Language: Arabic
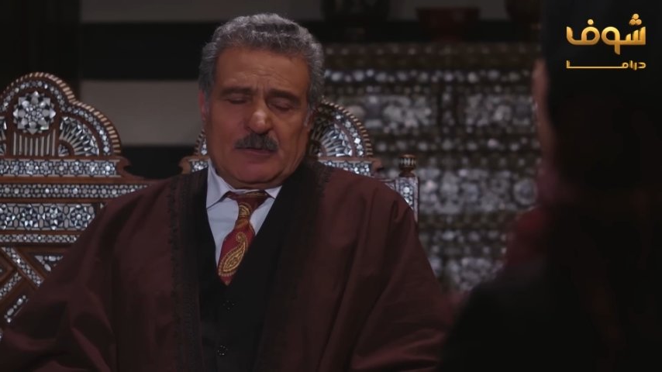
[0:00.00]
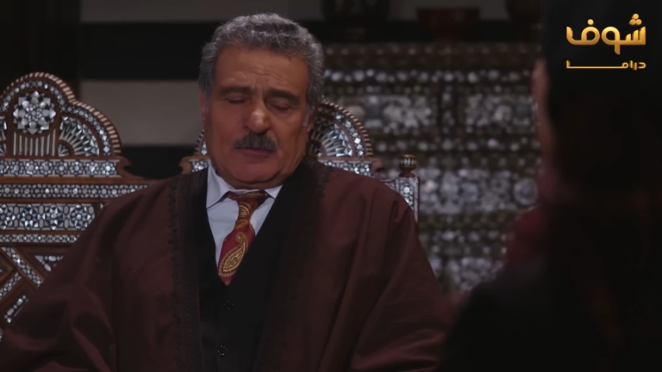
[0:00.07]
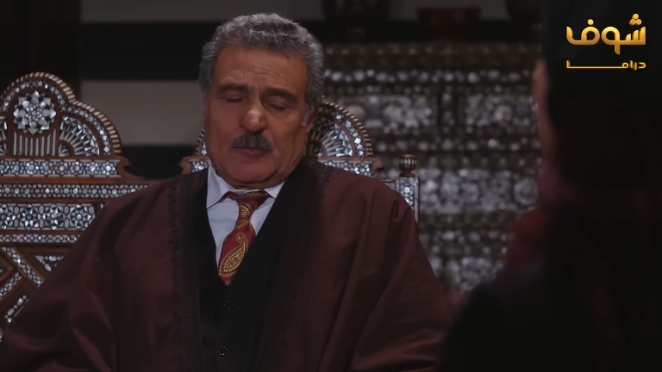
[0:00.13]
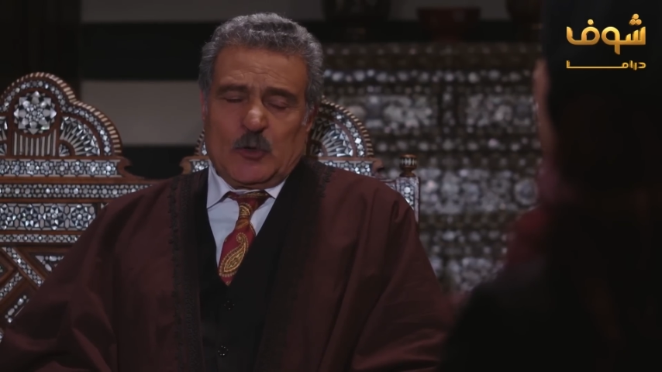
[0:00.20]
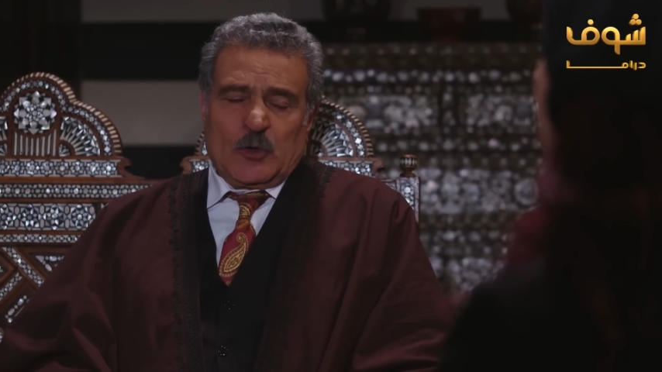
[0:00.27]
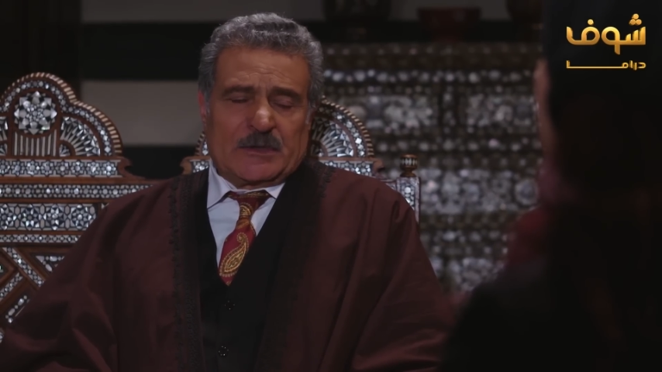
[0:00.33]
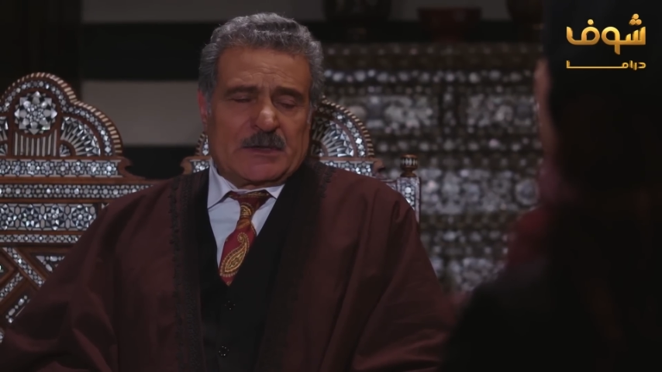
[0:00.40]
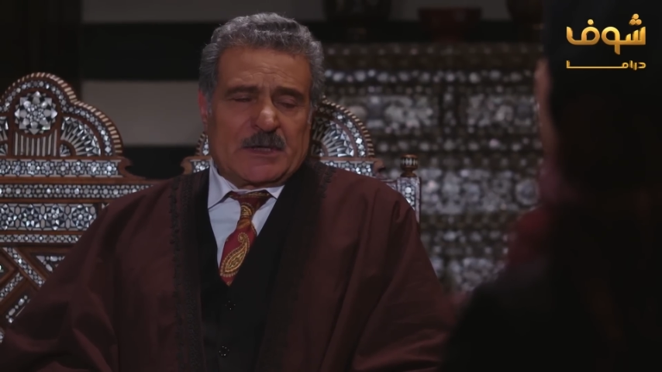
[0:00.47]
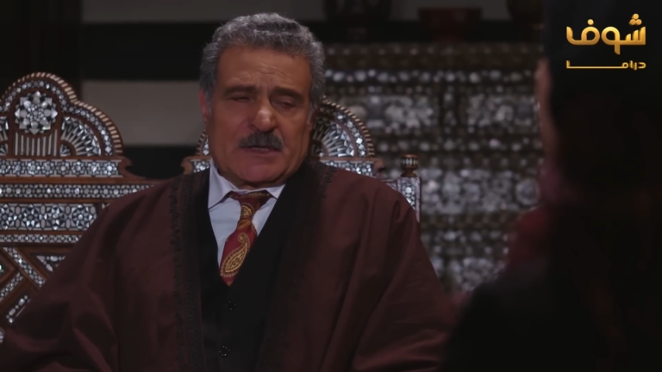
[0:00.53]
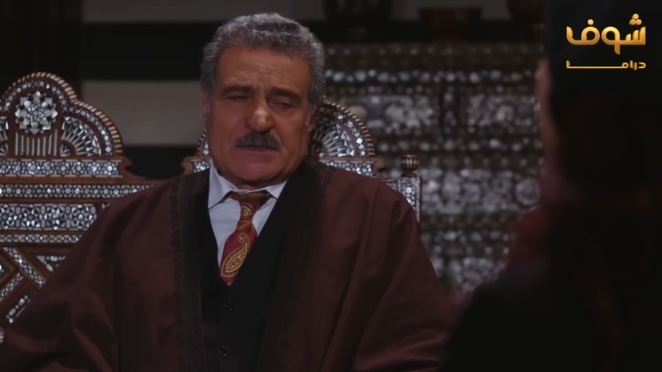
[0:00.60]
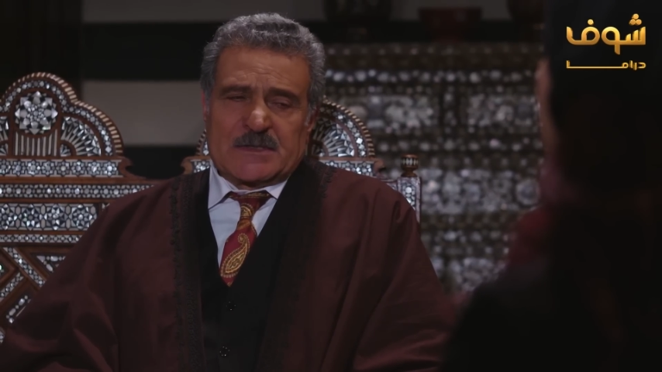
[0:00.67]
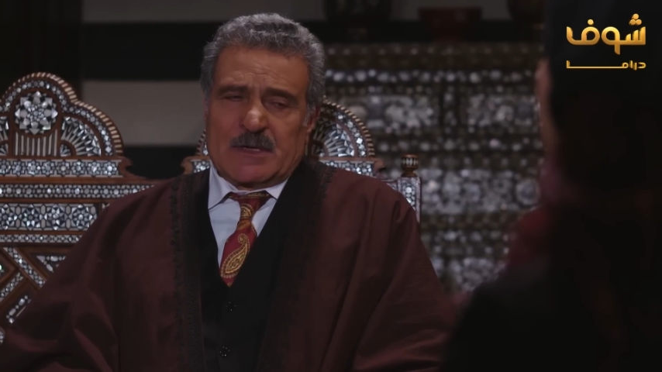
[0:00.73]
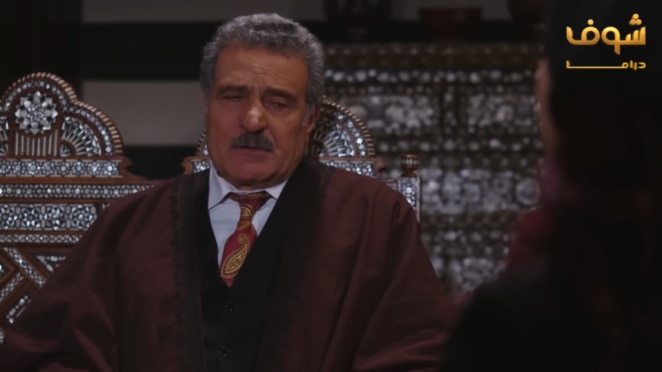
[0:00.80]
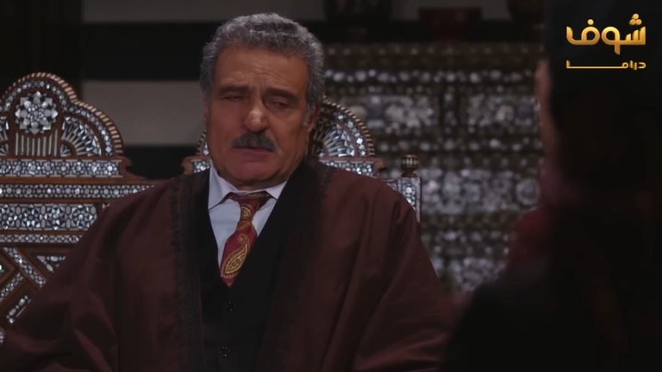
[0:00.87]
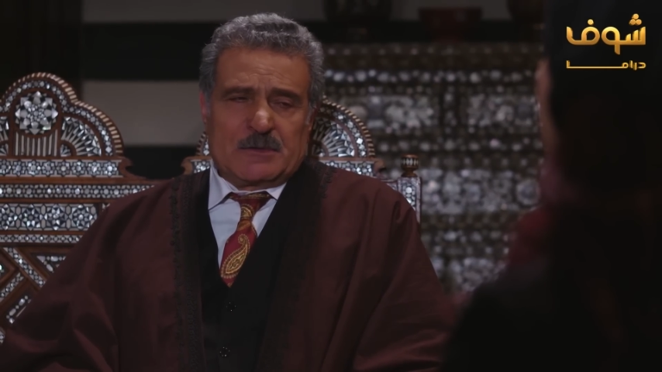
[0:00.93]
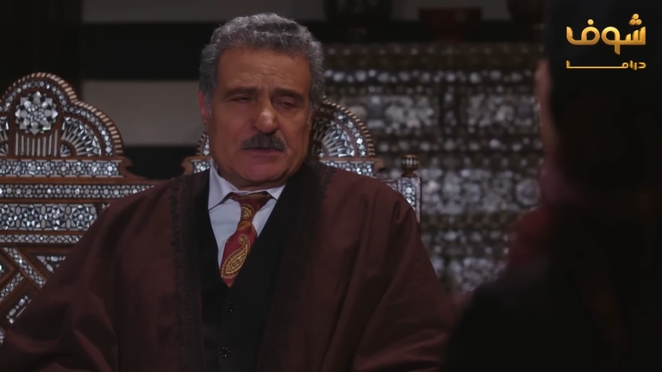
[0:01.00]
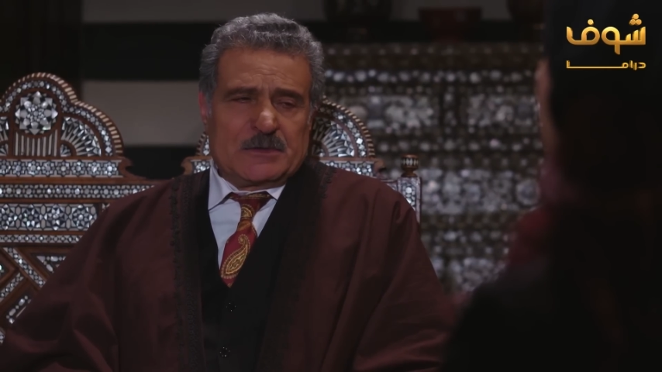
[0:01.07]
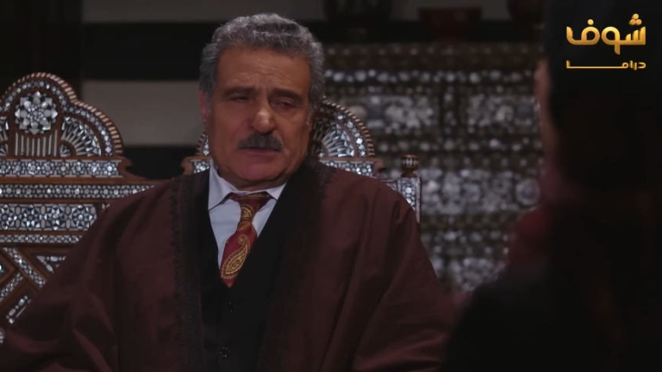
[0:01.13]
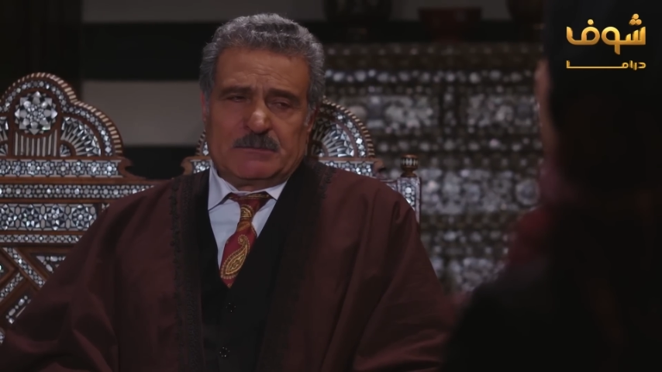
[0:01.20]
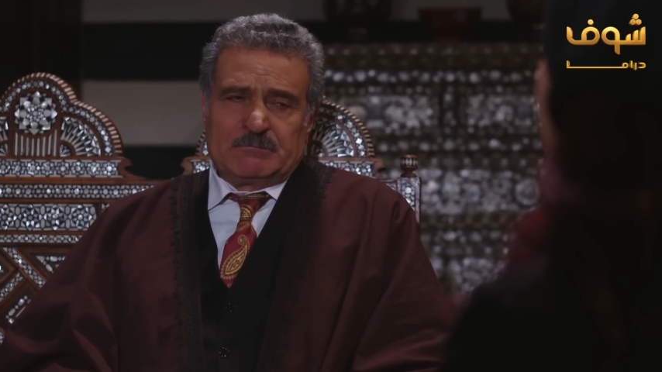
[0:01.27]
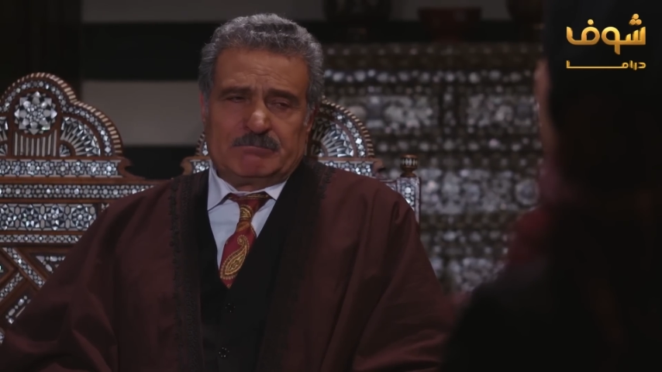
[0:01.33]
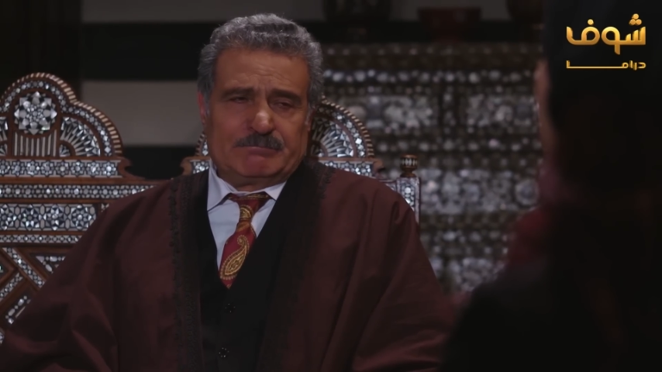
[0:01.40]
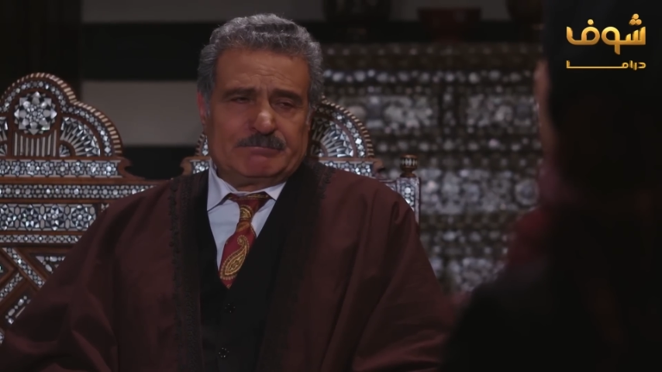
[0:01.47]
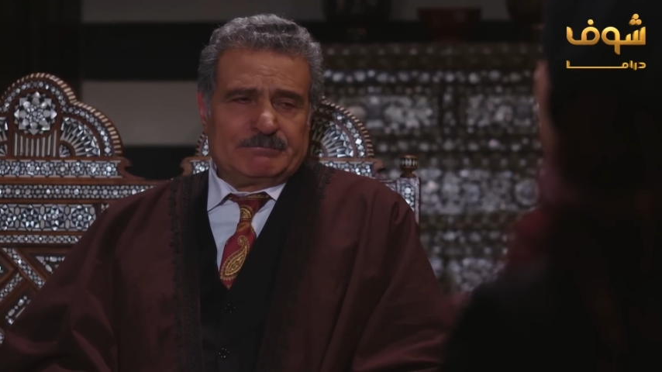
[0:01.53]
ومو قادر أسوي شيء